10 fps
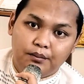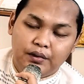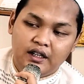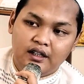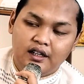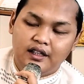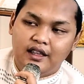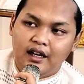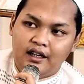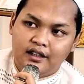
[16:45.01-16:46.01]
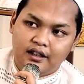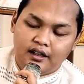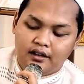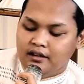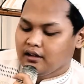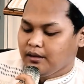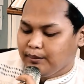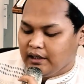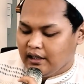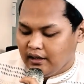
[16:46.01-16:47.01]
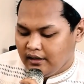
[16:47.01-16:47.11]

penderitaannya, kepada